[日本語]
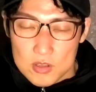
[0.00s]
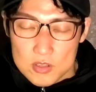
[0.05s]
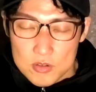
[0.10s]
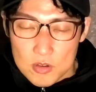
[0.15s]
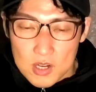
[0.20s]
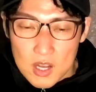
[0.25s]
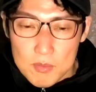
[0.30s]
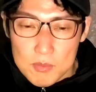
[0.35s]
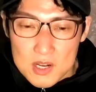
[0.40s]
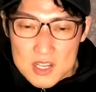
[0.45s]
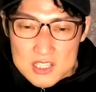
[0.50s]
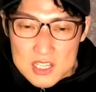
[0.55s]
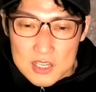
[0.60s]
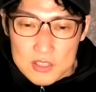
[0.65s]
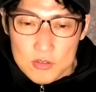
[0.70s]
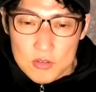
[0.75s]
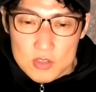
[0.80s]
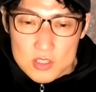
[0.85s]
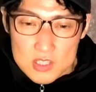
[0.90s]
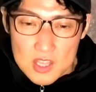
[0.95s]
それが紫
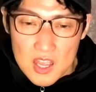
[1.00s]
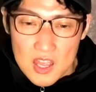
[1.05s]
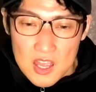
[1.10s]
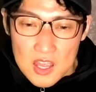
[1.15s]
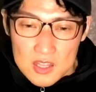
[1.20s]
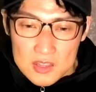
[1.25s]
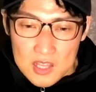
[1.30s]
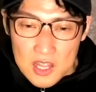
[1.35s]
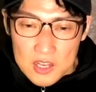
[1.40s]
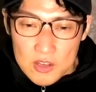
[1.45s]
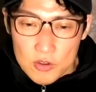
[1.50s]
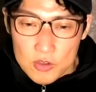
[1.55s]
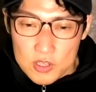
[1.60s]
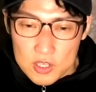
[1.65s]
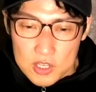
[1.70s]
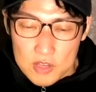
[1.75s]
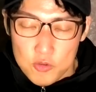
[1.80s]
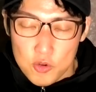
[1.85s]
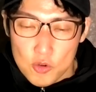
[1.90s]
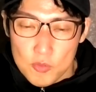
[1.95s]
として燃料費
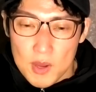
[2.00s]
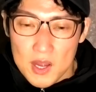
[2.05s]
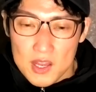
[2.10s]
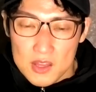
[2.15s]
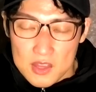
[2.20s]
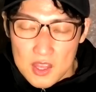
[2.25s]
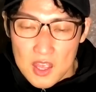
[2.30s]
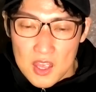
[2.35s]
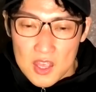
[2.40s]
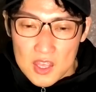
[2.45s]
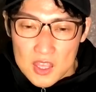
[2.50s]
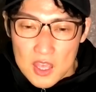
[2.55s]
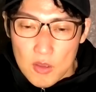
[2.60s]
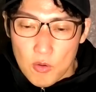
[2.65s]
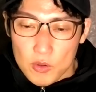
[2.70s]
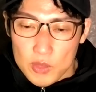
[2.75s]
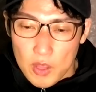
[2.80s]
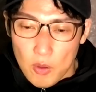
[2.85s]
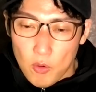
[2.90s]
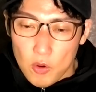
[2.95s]
に含まれて結
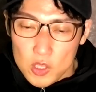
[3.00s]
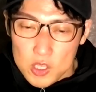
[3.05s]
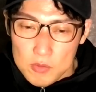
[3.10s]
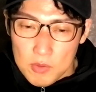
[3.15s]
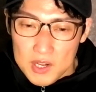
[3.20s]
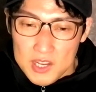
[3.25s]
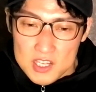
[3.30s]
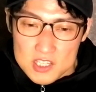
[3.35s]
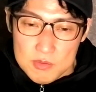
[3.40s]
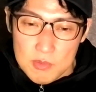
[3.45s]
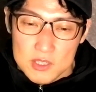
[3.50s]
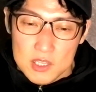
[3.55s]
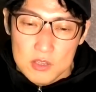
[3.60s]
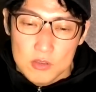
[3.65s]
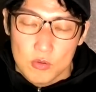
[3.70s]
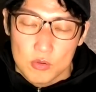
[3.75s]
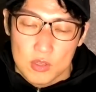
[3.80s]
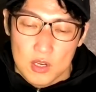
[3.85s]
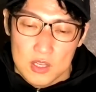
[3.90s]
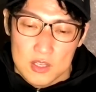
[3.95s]
構ね、大きい割合占めてるっ
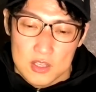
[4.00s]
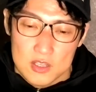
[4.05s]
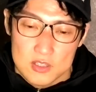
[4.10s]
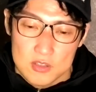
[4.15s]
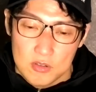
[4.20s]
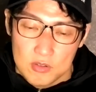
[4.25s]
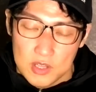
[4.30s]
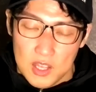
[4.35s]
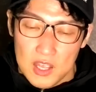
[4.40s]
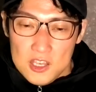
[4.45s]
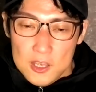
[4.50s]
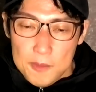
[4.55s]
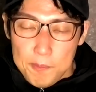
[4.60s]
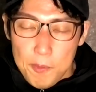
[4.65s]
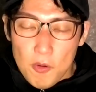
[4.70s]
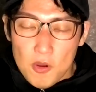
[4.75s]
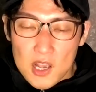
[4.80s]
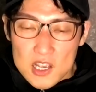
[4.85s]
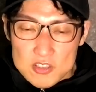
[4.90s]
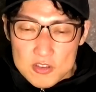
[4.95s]
てことなんですよね。一
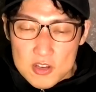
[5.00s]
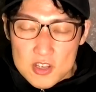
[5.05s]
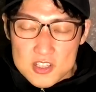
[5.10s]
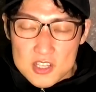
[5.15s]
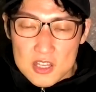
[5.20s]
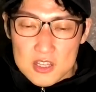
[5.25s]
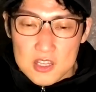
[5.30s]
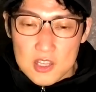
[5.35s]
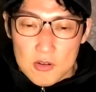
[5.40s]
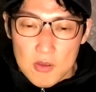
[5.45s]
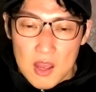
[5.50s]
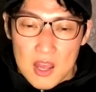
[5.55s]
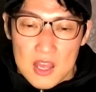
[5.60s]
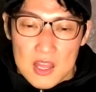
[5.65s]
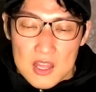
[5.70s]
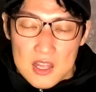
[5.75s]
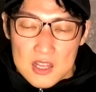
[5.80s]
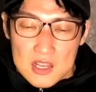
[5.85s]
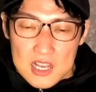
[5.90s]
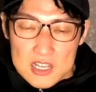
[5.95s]
方、ガソリン車ってのは
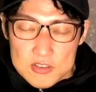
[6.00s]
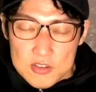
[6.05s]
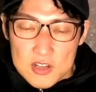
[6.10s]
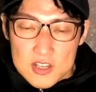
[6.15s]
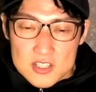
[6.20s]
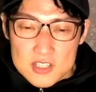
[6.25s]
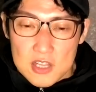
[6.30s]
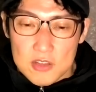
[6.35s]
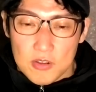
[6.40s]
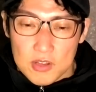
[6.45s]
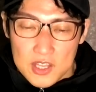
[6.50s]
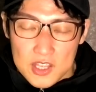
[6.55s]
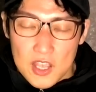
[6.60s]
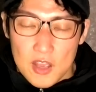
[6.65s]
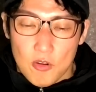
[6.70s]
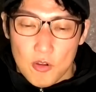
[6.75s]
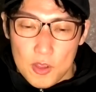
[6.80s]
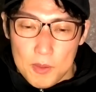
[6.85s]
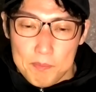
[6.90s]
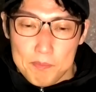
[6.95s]
ガソリンスタンドがね、
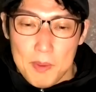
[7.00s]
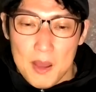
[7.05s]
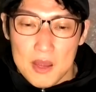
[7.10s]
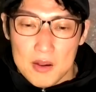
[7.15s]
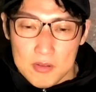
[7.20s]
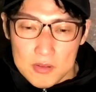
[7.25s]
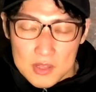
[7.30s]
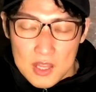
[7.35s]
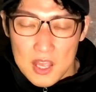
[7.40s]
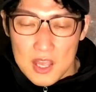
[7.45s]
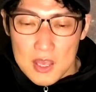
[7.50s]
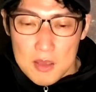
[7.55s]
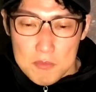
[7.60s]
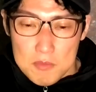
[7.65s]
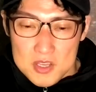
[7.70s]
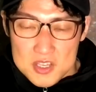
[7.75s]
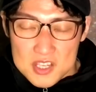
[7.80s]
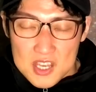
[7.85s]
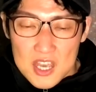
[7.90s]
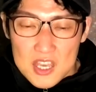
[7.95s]
結構いっぱいあるんで、
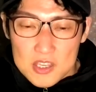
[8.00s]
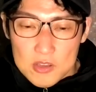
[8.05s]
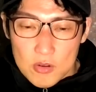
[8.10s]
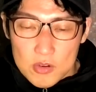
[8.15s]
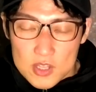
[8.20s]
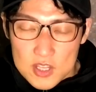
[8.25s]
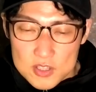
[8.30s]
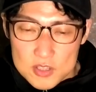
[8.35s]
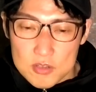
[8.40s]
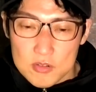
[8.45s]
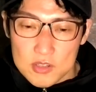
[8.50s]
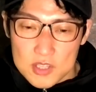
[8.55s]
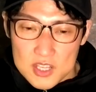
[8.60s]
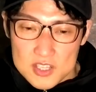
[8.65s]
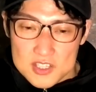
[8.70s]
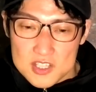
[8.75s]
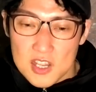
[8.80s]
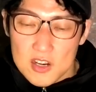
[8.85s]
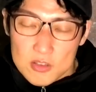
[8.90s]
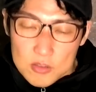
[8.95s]
短い距離ですぐね、
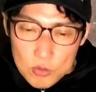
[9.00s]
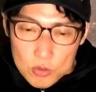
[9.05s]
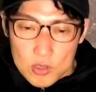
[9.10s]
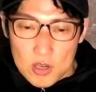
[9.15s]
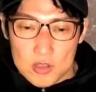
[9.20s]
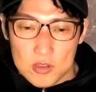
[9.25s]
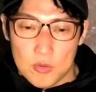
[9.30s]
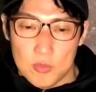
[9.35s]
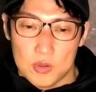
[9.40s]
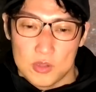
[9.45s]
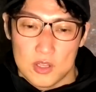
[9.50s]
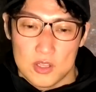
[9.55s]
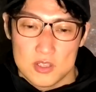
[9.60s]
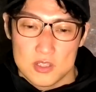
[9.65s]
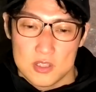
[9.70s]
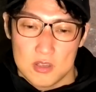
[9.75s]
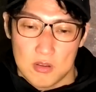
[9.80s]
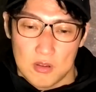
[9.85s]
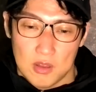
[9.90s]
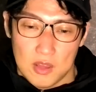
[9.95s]
つけるってことだと思うんで
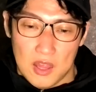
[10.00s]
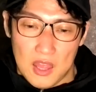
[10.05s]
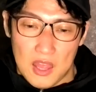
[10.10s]
すよね。